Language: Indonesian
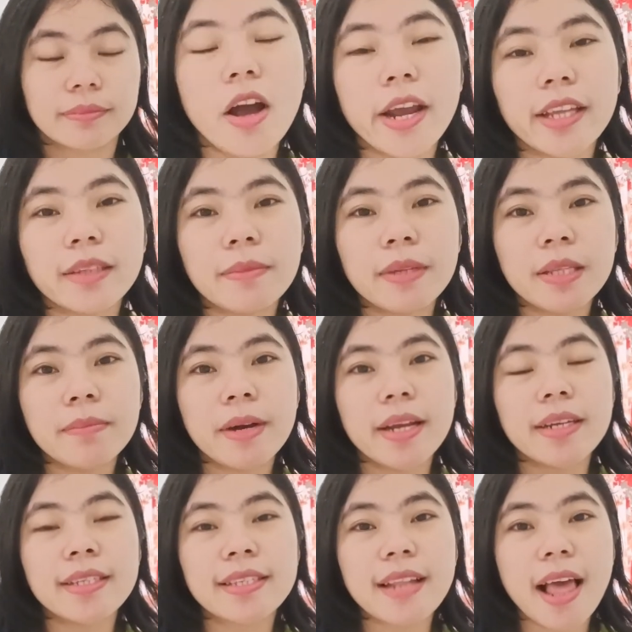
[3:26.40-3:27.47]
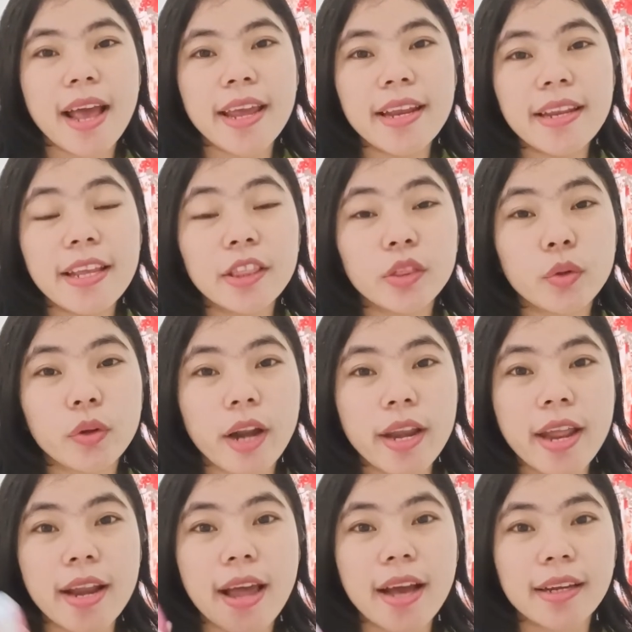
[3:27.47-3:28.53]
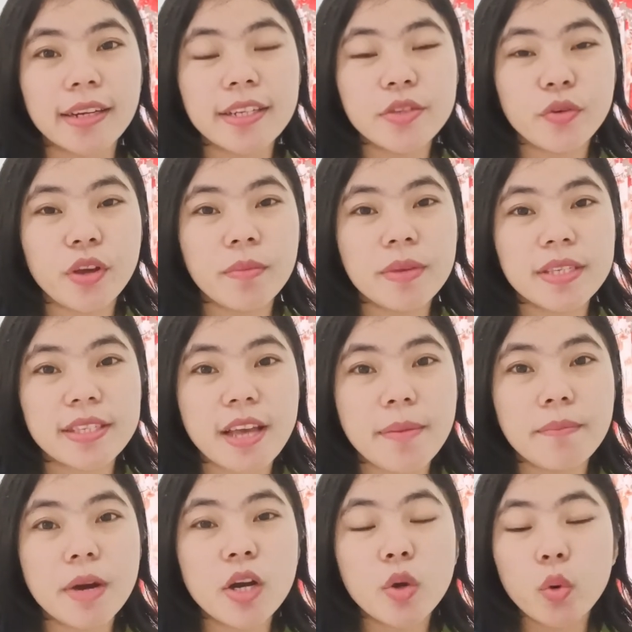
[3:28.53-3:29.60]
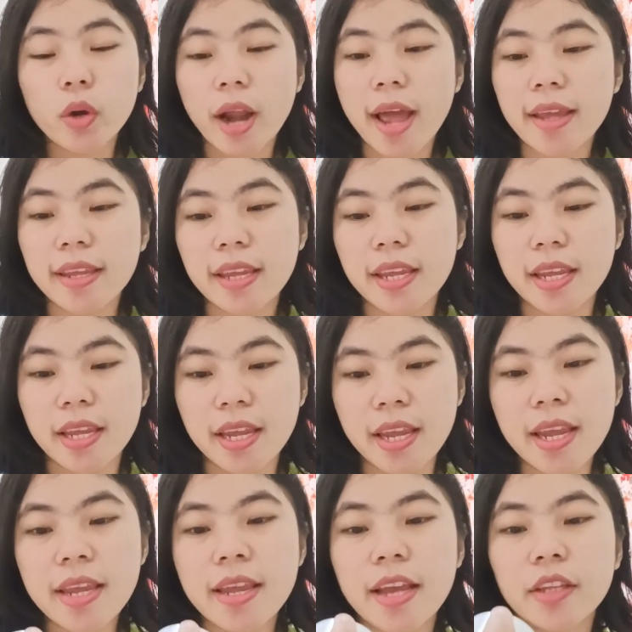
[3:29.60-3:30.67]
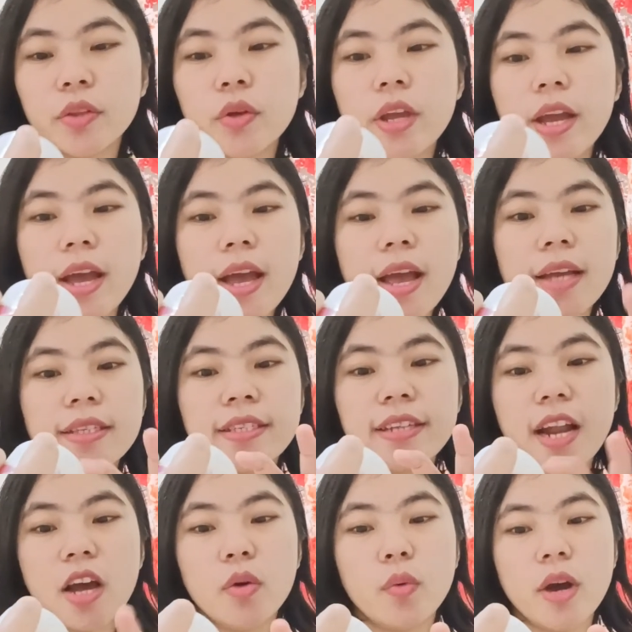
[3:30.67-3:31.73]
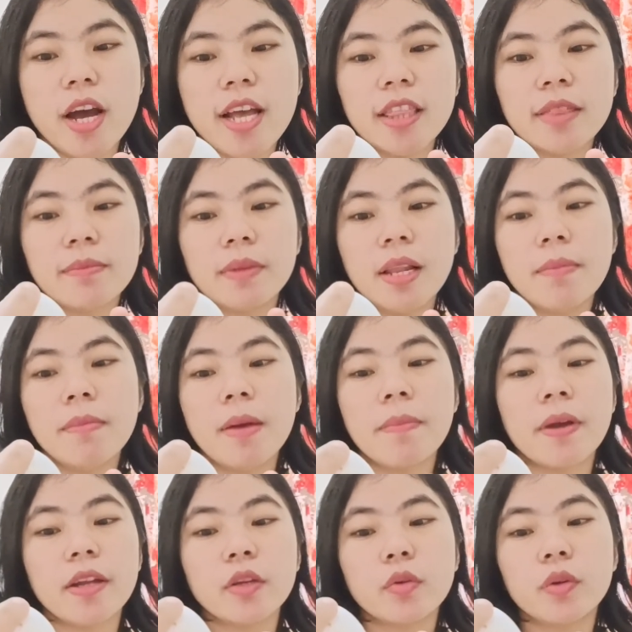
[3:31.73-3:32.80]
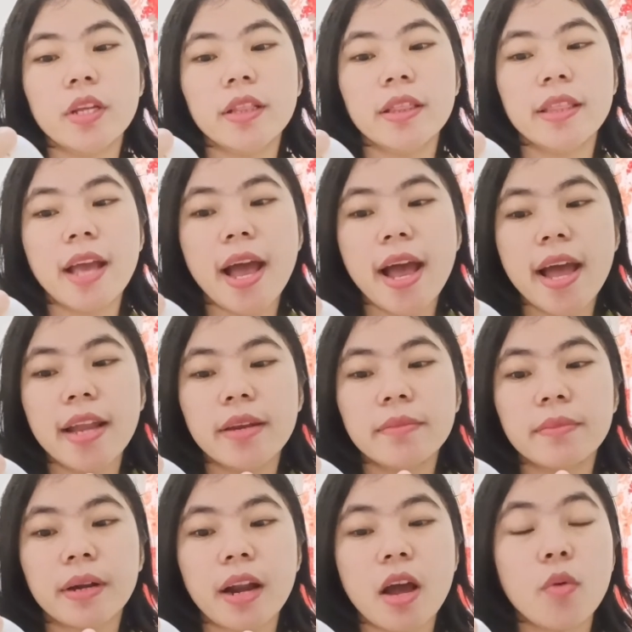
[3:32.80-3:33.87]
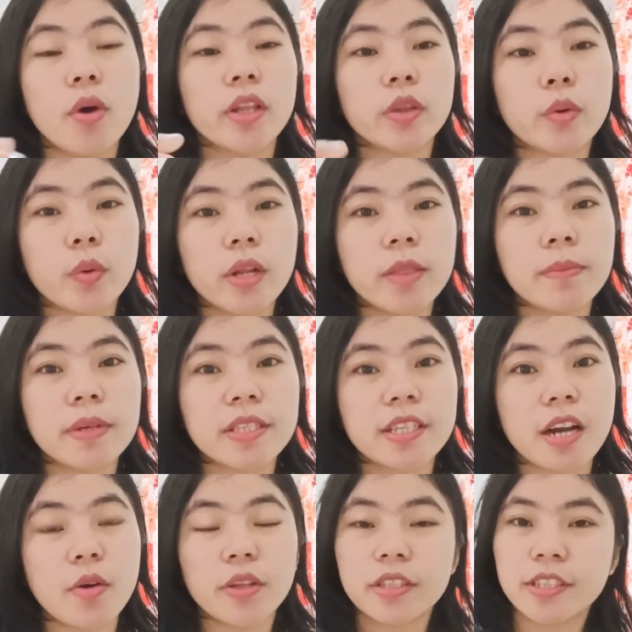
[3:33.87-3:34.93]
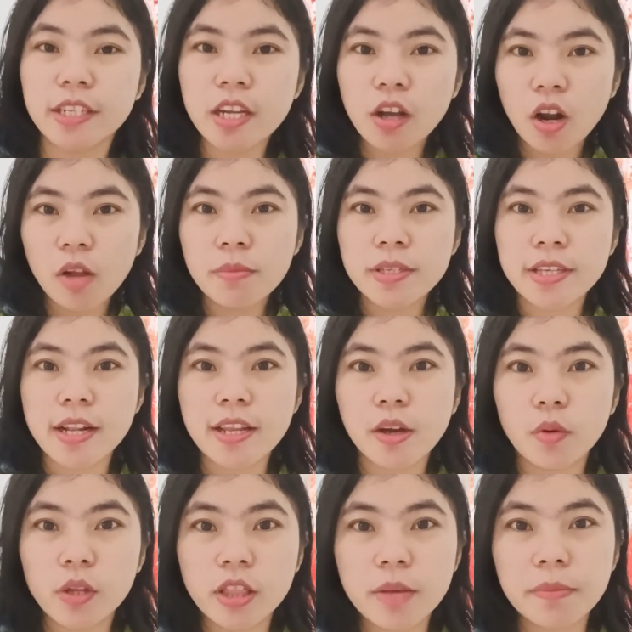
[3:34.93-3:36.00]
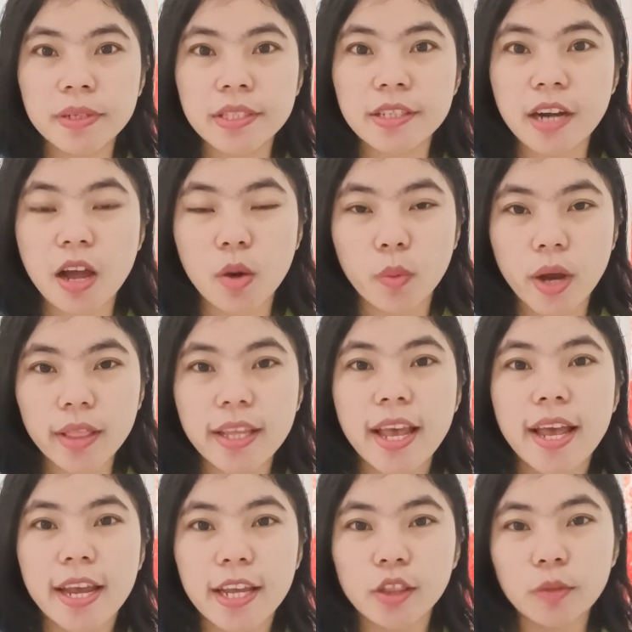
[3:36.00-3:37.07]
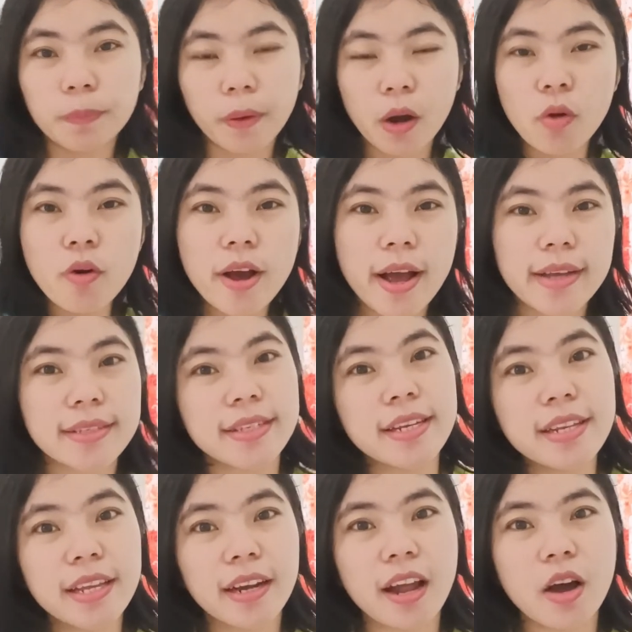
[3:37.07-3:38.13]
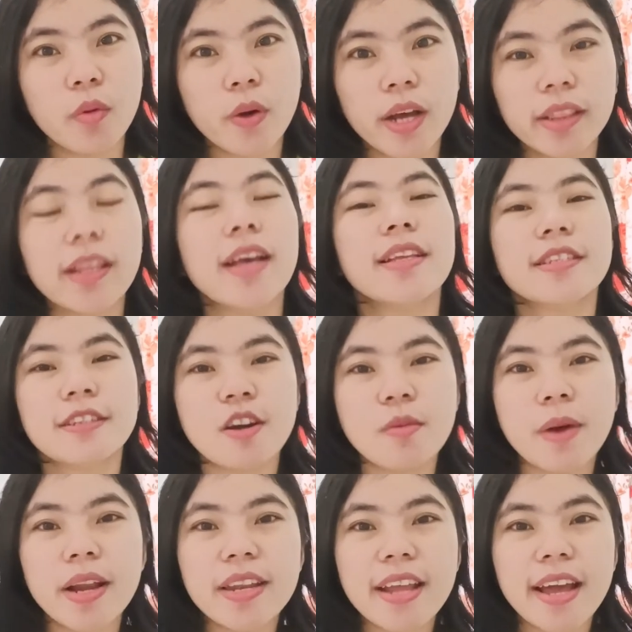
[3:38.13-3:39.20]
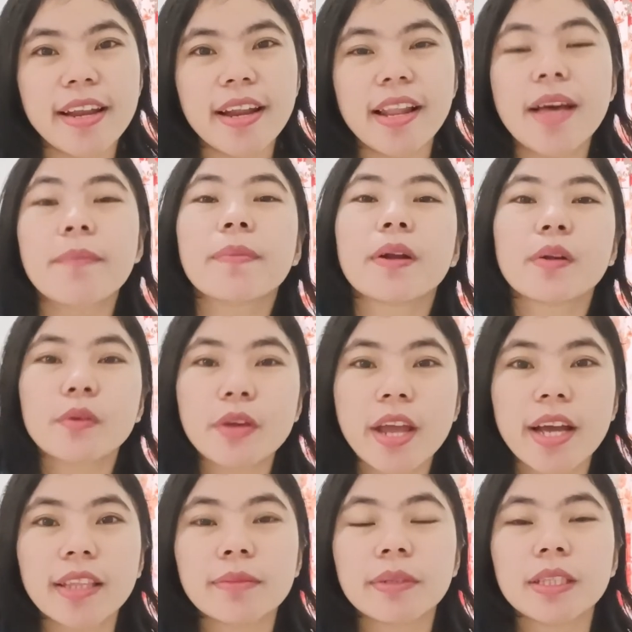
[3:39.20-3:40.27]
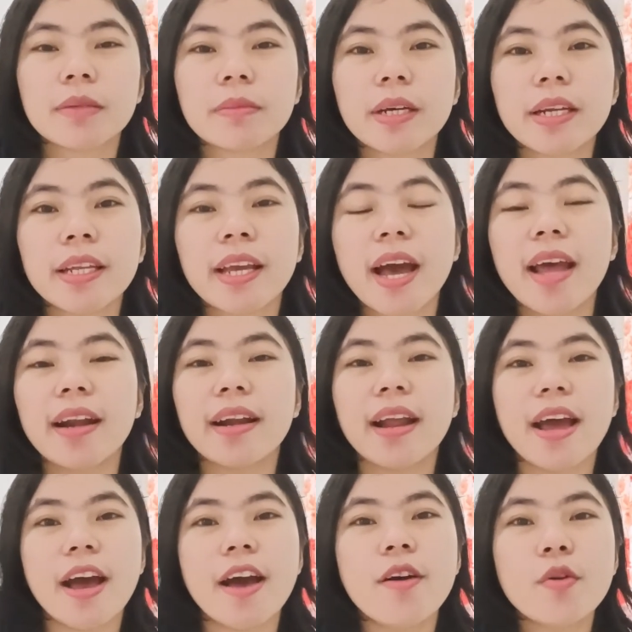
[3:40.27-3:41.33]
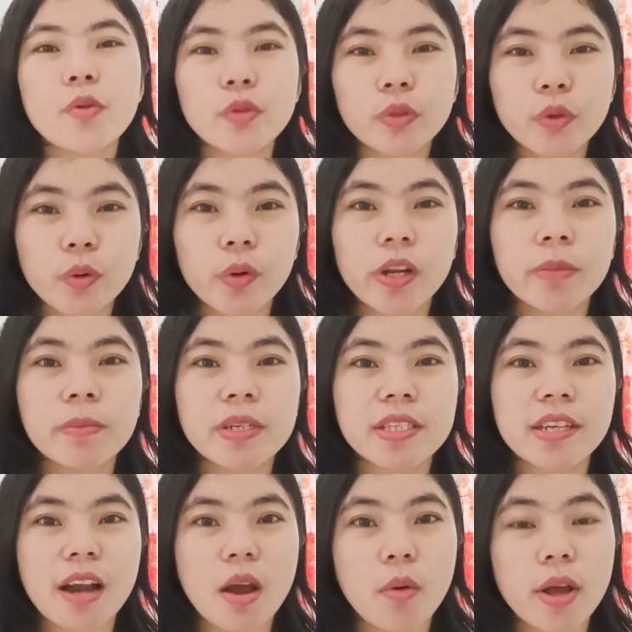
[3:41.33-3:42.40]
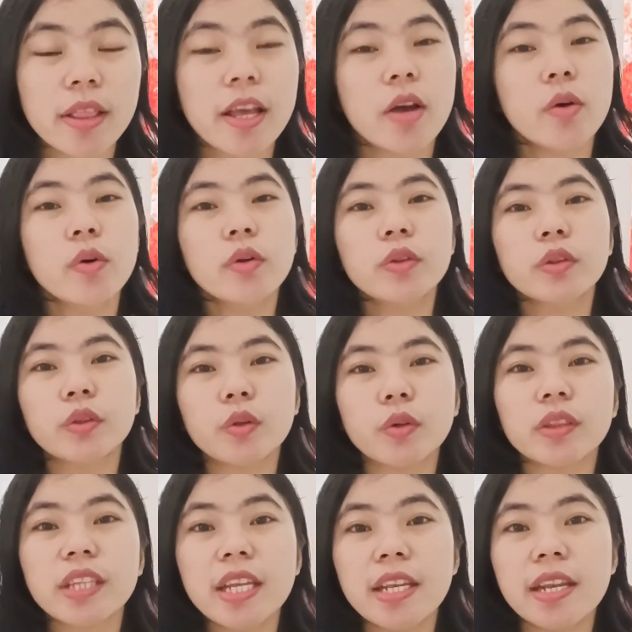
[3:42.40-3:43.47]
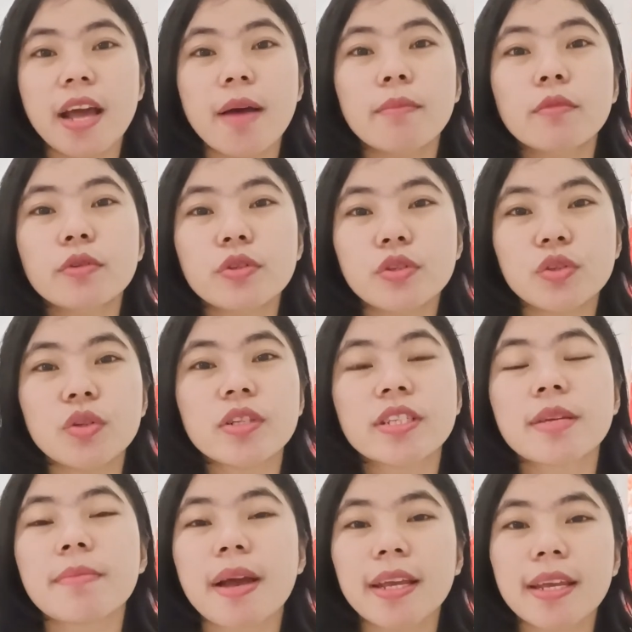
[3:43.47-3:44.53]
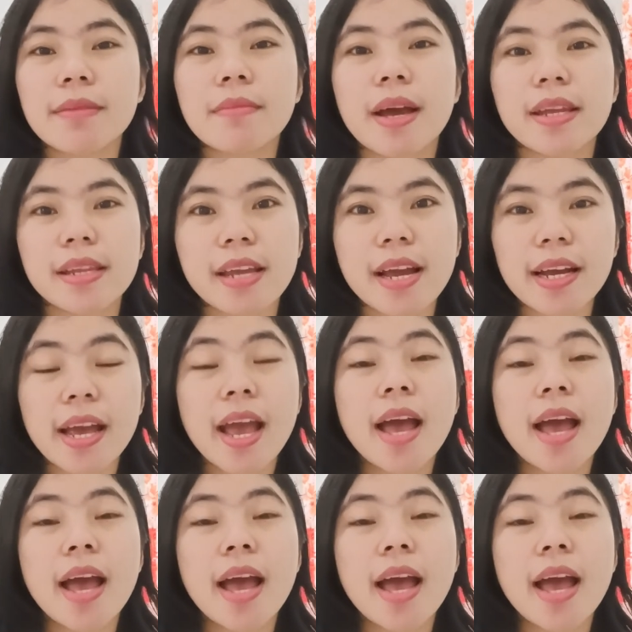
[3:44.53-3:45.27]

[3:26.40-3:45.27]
Oke teman-teman, selain itu radian akne juga bisa mengurangi yaitu ya jerawat, melembabkan kulit dan merawat kulit berjerawat. Jadi kalau misalnya kulitnya berjerawat, itu perlu nggak sih dirawat? Jawabannya adalah perlu ya teman-teman Karena untuk kulit berjerawat untuk tidak muncul semakin banyak